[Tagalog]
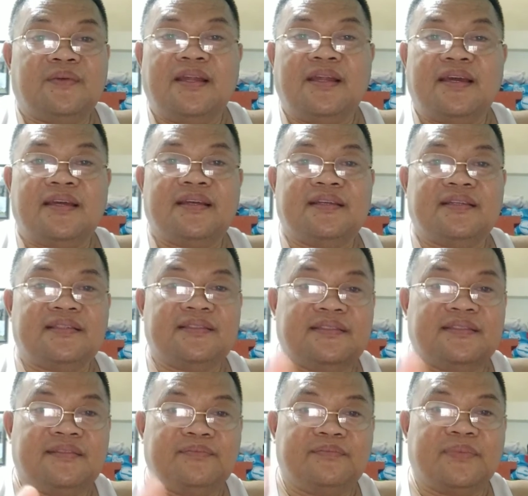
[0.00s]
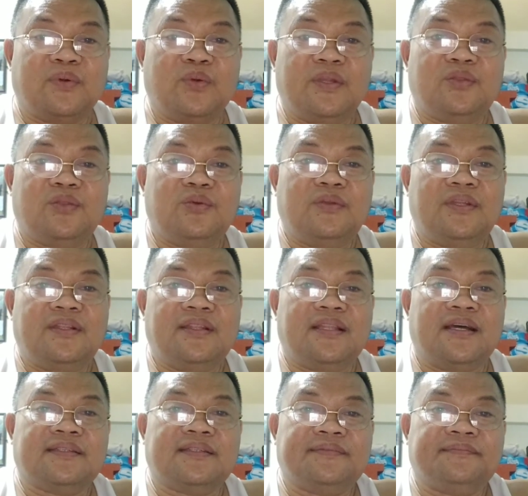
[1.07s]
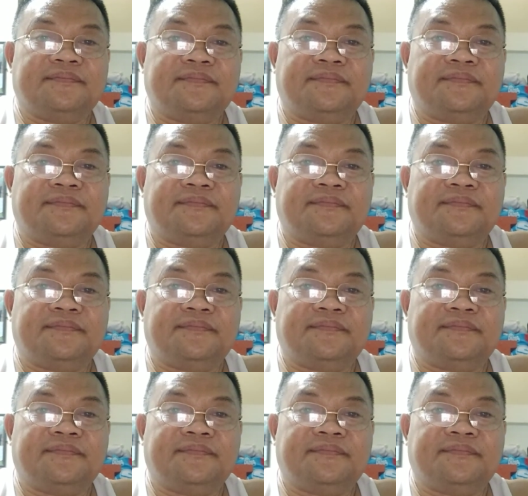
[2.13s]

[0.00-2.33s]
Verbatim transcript: wala eh. Paulit-ulit lang.